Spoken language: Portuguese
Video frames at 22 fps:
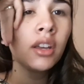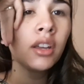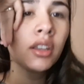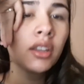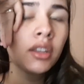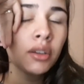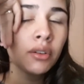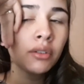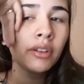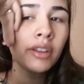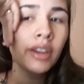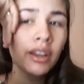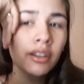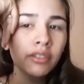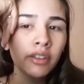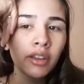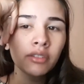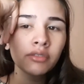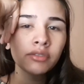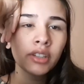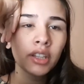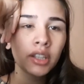que eu gravei
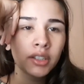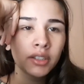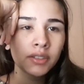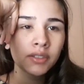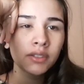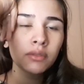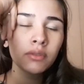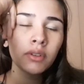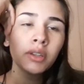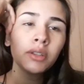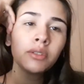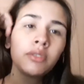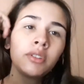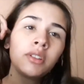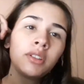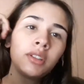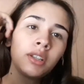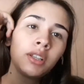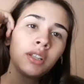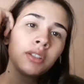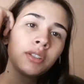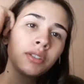um takezinho aí no
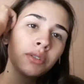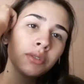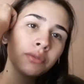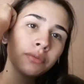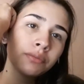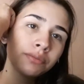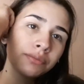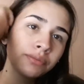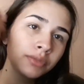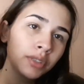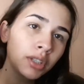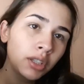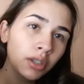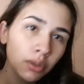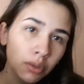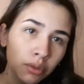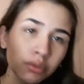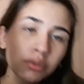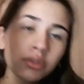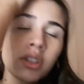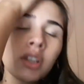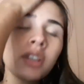início de
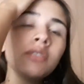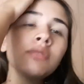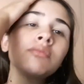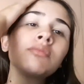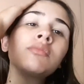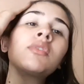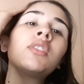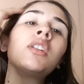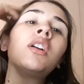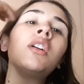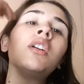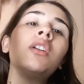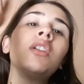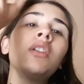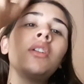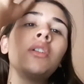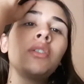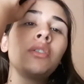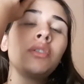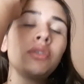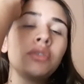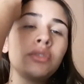ontem
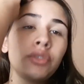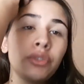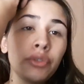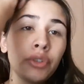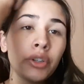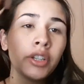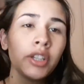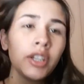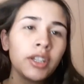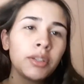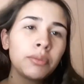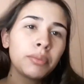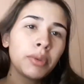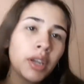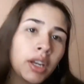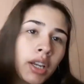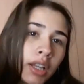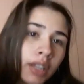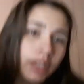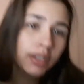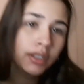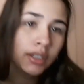Ontem foi dia de
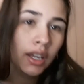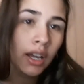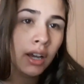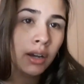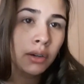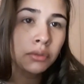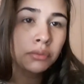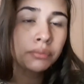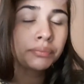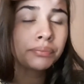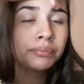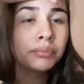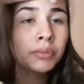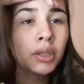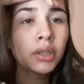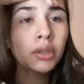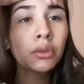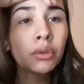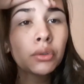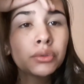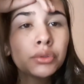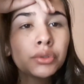pré-natal, minha
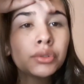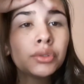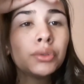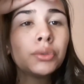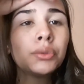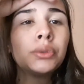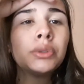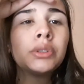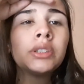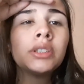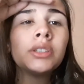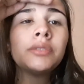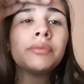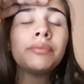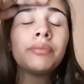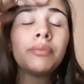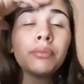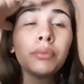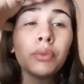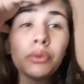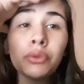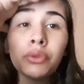consulta,
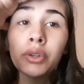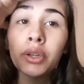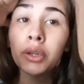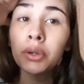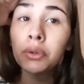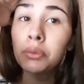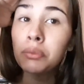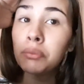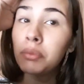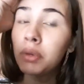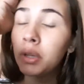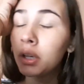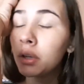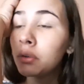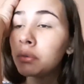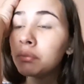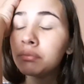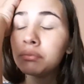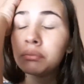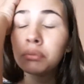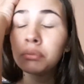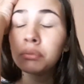o foi
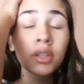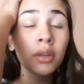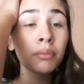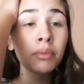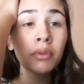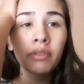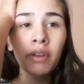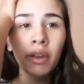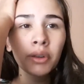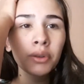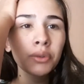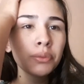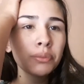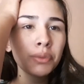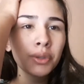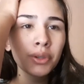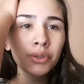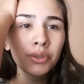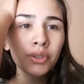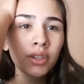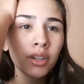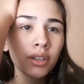comigo O sempre vai
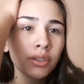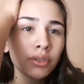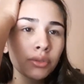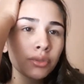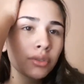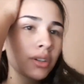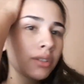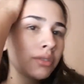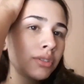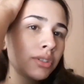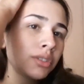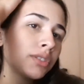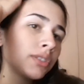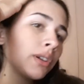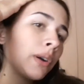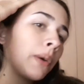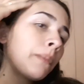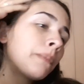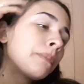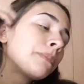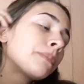comigo, gente, eu nunca vou só